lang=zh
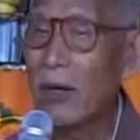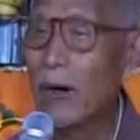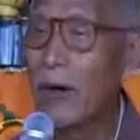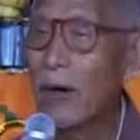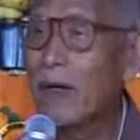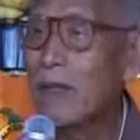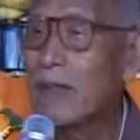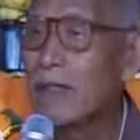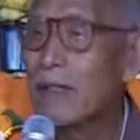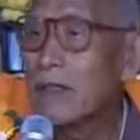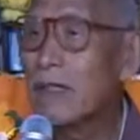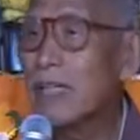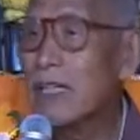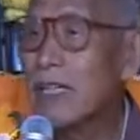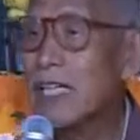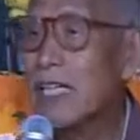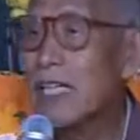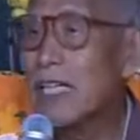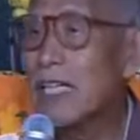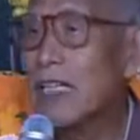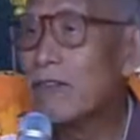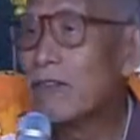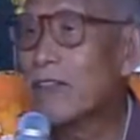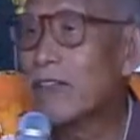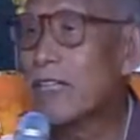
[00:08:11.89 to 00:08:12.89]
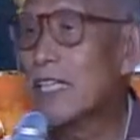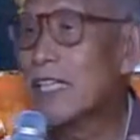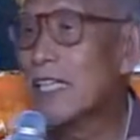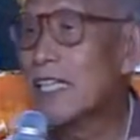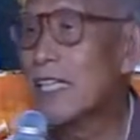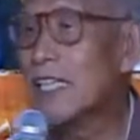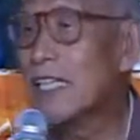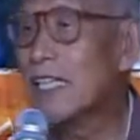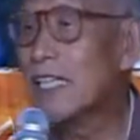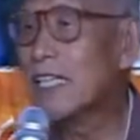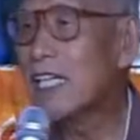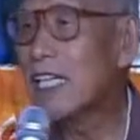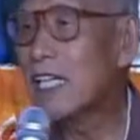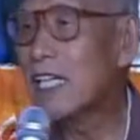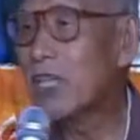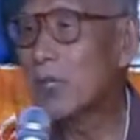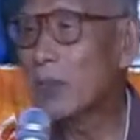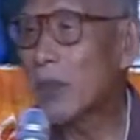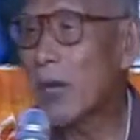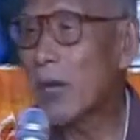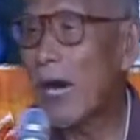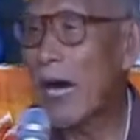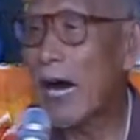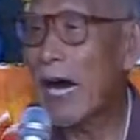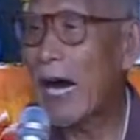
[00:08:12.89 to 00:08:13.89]
统统衣服是自己
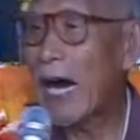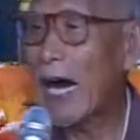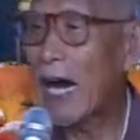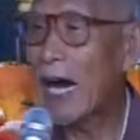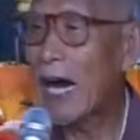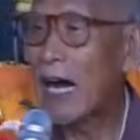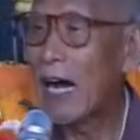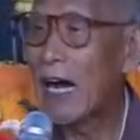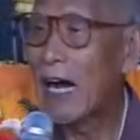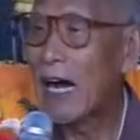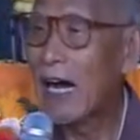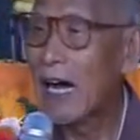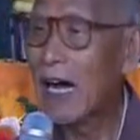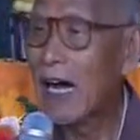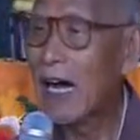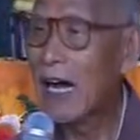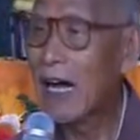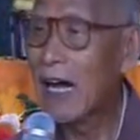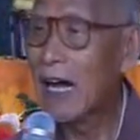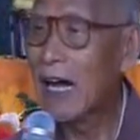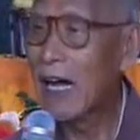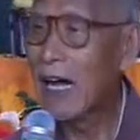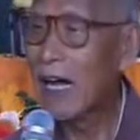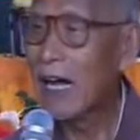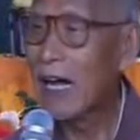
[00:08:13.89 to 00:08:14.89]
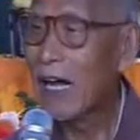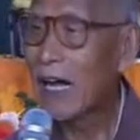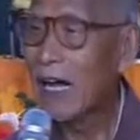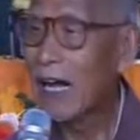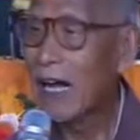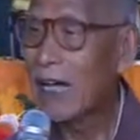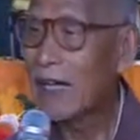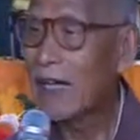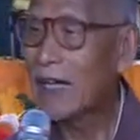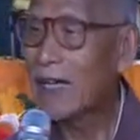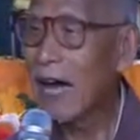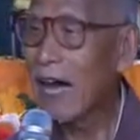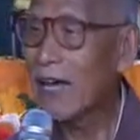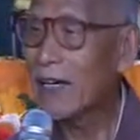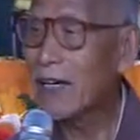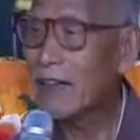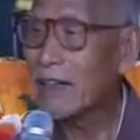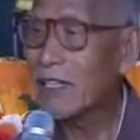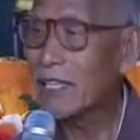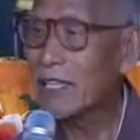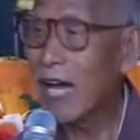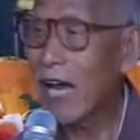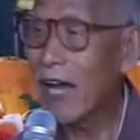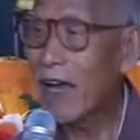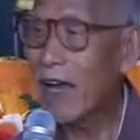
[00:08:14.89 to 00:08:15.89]
做呀，哪
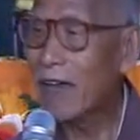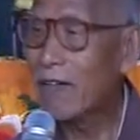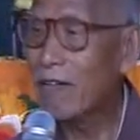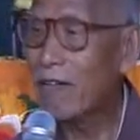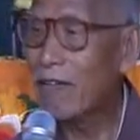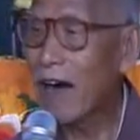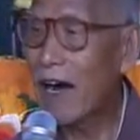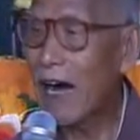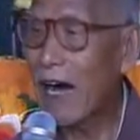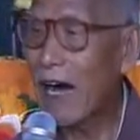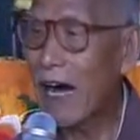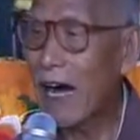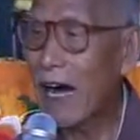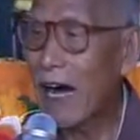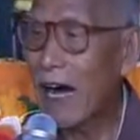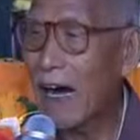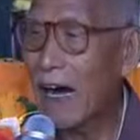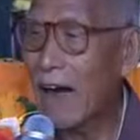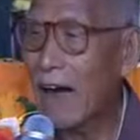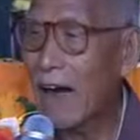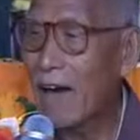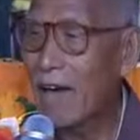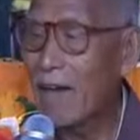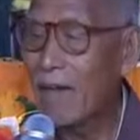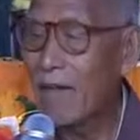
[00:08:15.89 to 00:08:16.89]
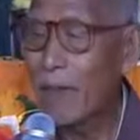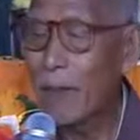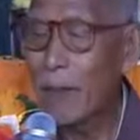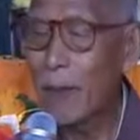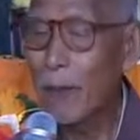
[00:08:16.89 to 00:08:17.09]
有裁缝啊？